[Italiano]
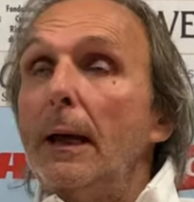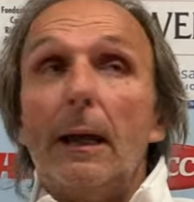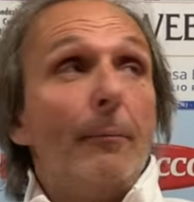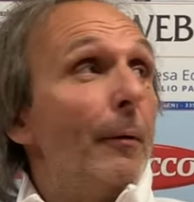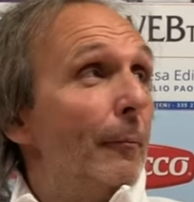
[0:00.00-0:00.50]

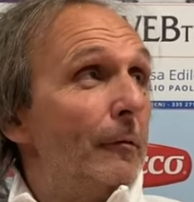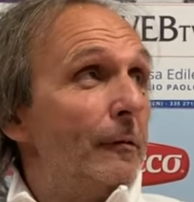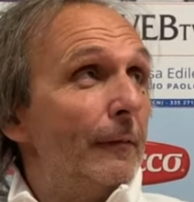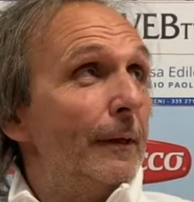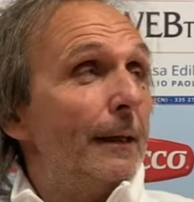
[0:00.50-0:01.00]
Eh beh, ma si
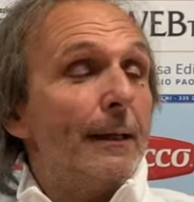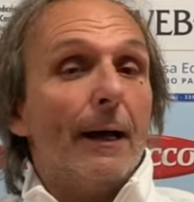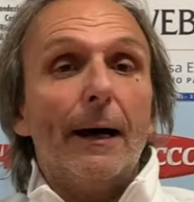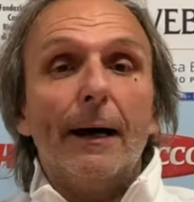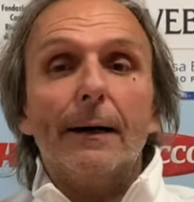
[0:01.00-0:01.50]
vede
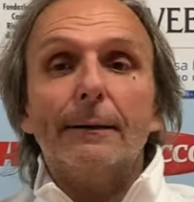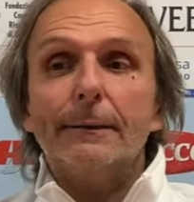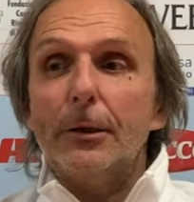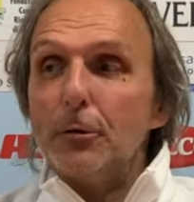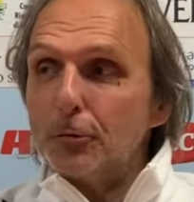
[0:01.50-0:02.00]
da...
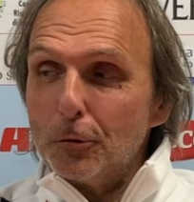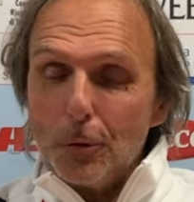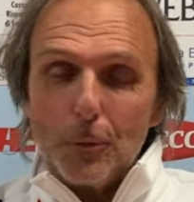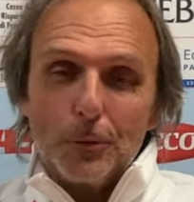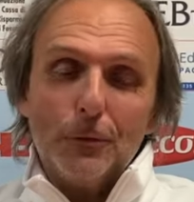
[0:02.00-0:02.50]
Io sono in
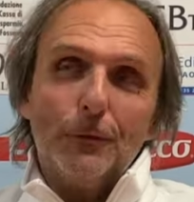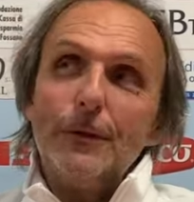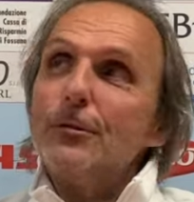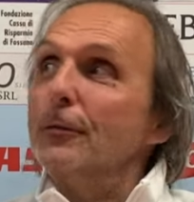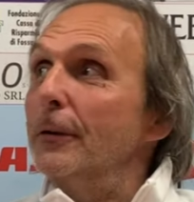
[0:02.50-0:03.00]
questo
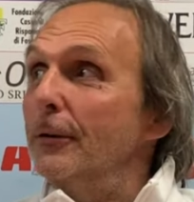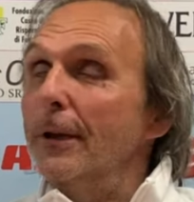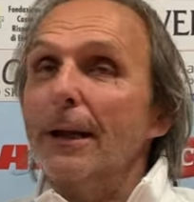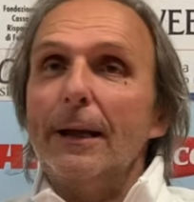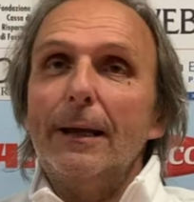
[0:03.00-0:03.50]
ufficio, vedo
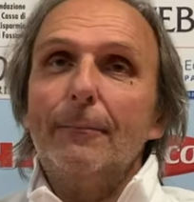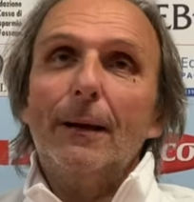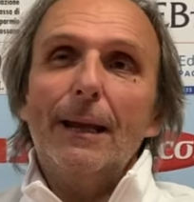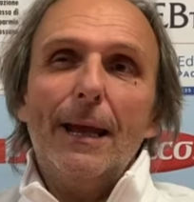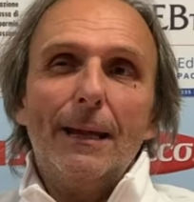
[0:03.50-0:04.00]
delle
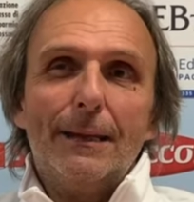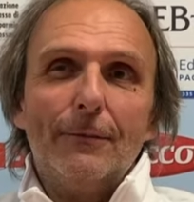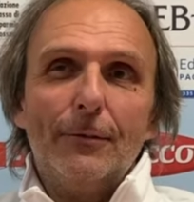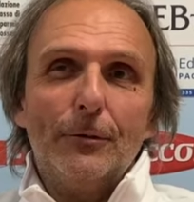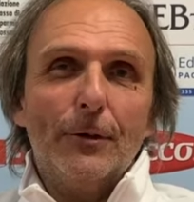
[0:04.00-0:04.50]
magliette,
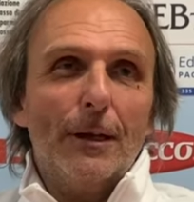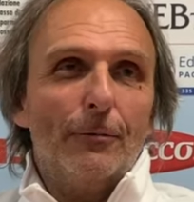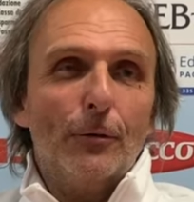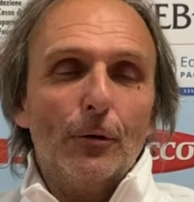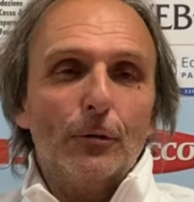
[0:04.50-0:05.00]
vedo delle
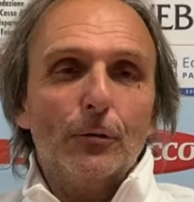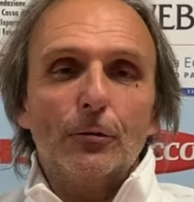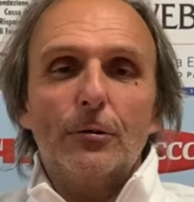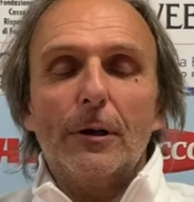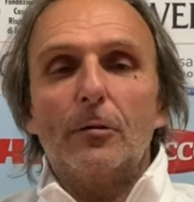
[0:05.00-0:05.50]
foto,
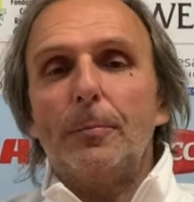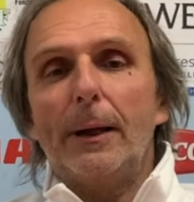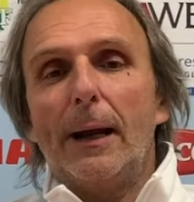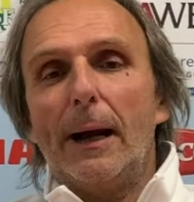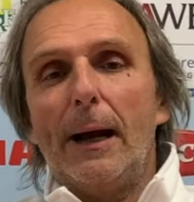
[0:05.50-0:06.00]
si
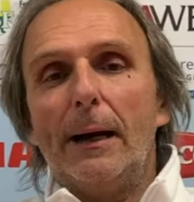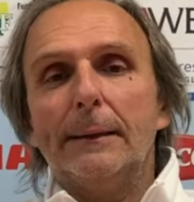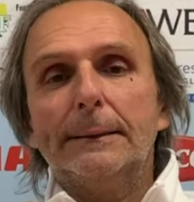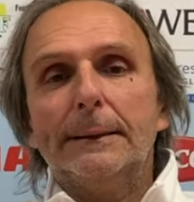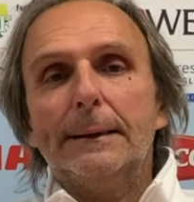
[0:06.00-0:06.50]
respira
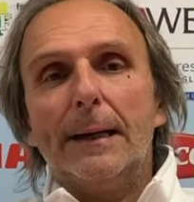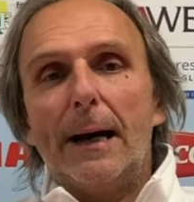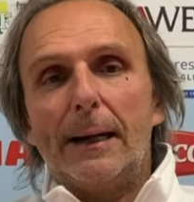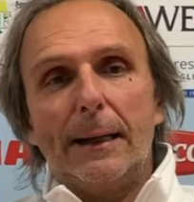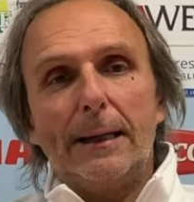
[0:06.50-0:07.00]

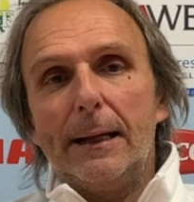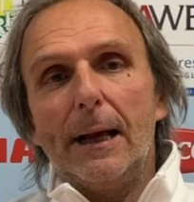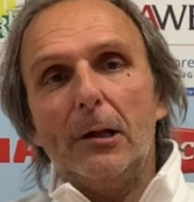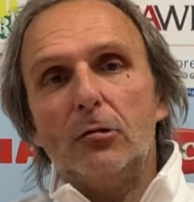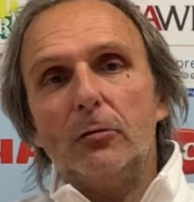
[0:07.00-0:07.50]
aria di
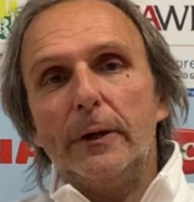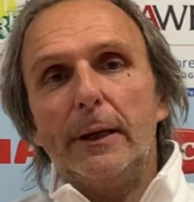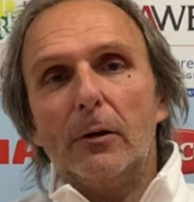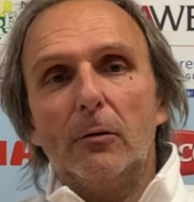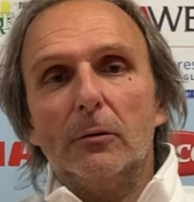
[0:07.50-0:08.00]
calcio
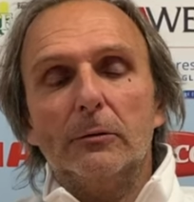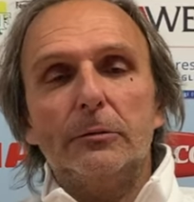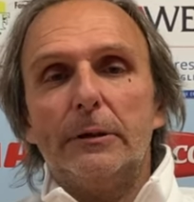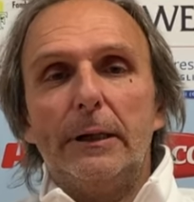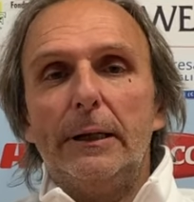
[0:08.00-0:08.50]
vero,
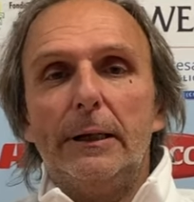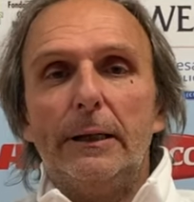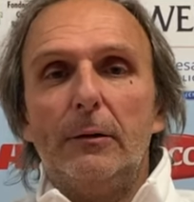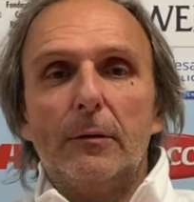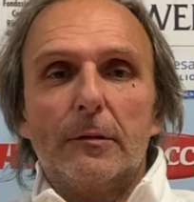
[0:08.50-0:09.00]
si...
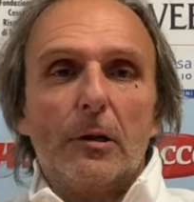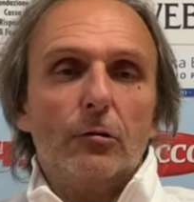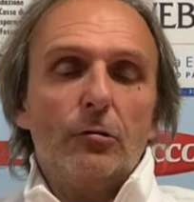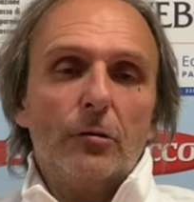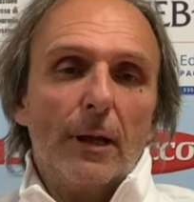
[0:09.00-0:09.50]
questa è una
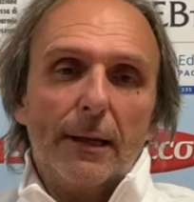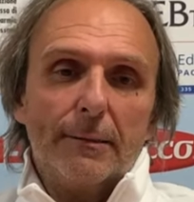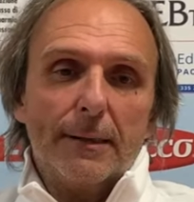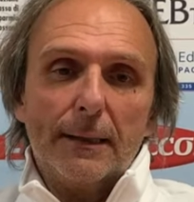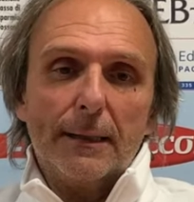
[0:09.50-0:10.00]
società che è
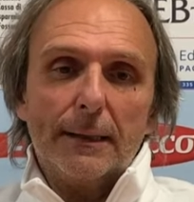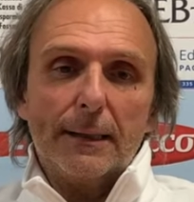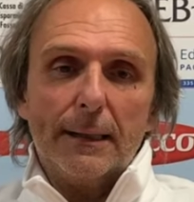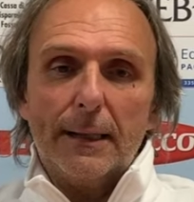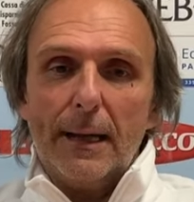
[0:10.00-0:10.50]
stata
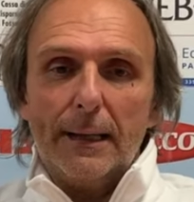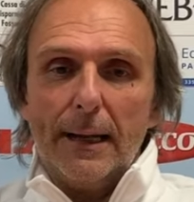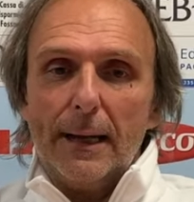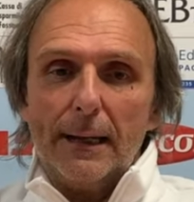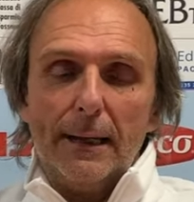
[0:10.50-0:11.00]
tanti anni
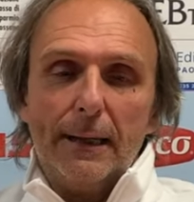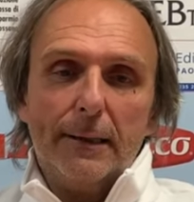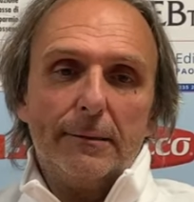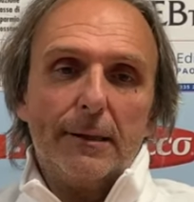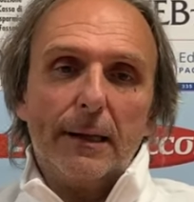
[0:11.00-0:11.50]
anche in
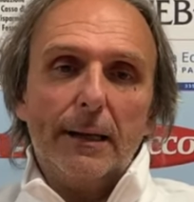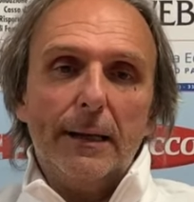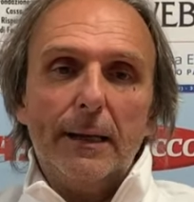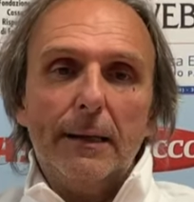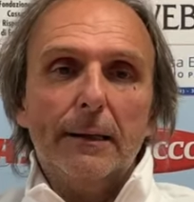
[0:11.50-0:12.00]
Serie D